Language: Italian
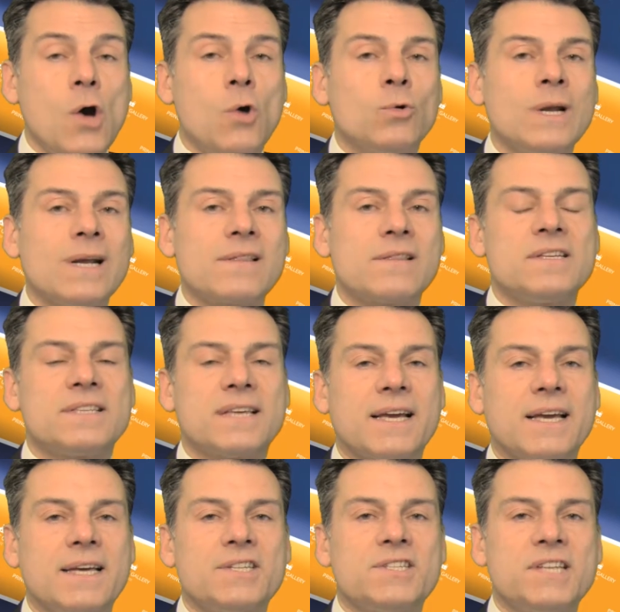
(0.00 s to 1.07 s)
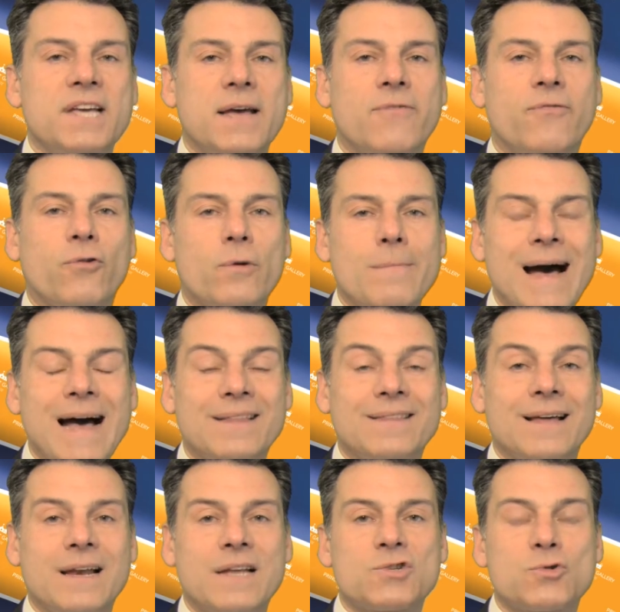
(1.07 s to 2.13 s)
un'artista che si è
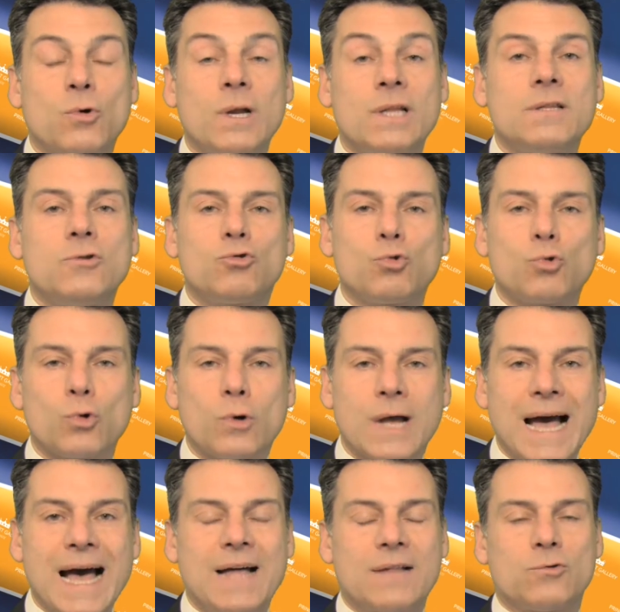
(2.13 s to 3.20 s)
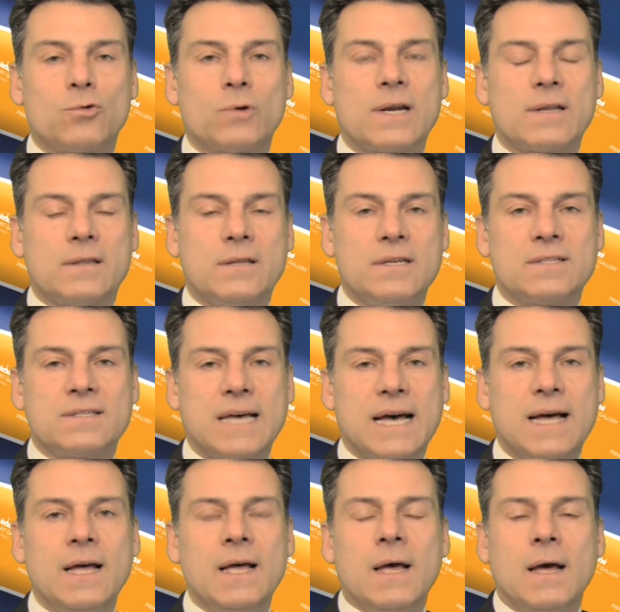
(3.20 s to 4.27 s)
formata alla scuola di Turcato, un
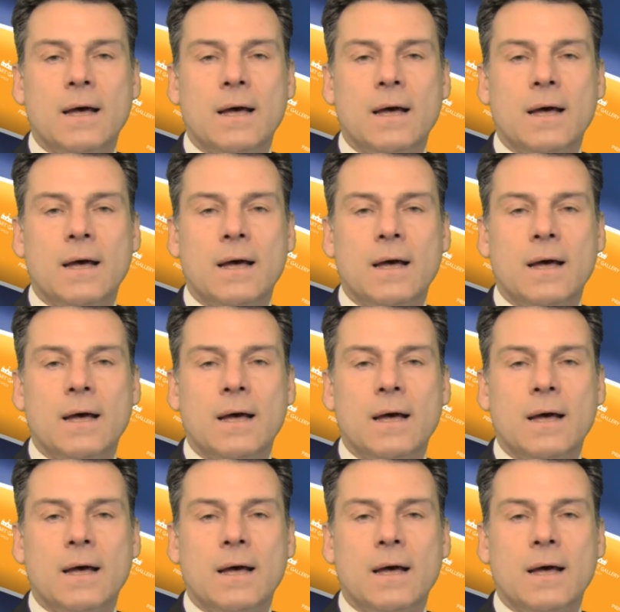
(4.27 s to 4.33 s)
artista eh,